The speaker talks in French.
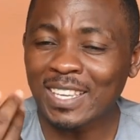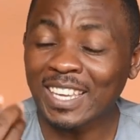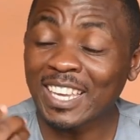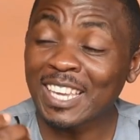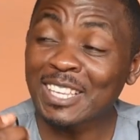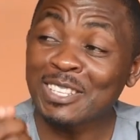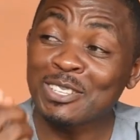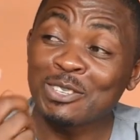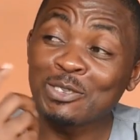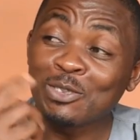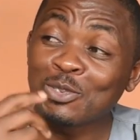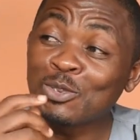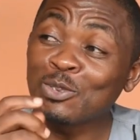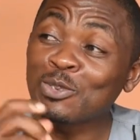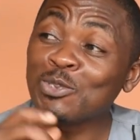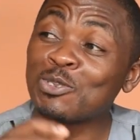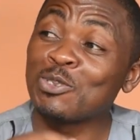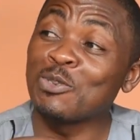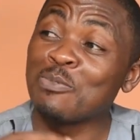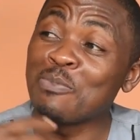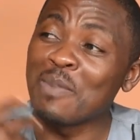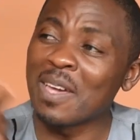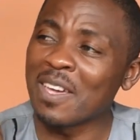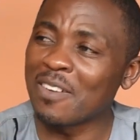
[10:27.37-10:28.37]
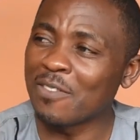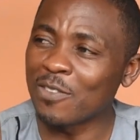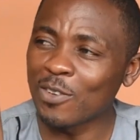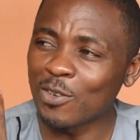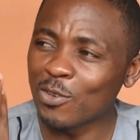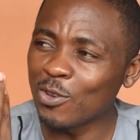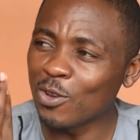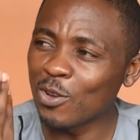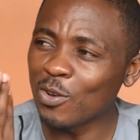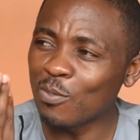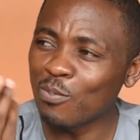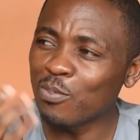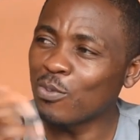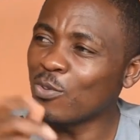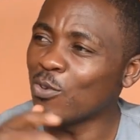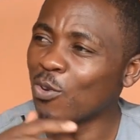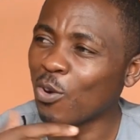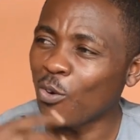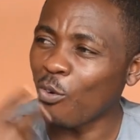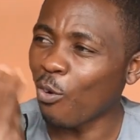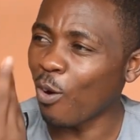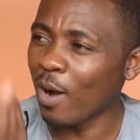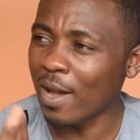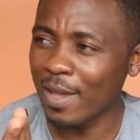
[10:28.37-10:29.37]
c'est quelque chose de merveilleux pour
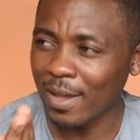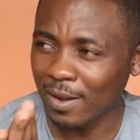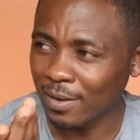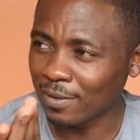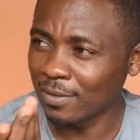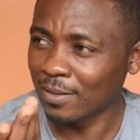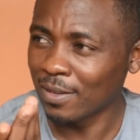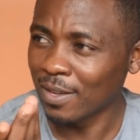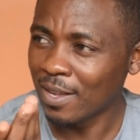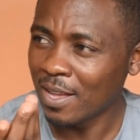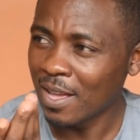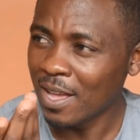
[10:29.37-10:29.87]
le croyant.